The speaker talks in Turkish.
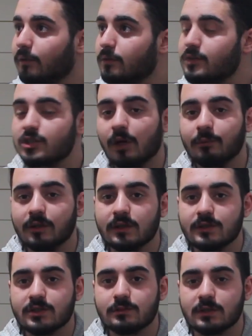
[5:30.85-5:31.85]
E, camideki
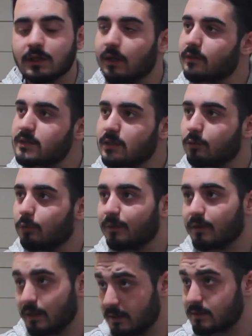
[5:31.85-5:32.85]
hiç kimse kendini
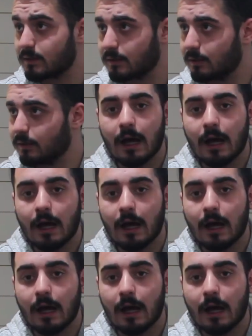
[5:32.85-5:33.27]
savunamadı ne yazık ki.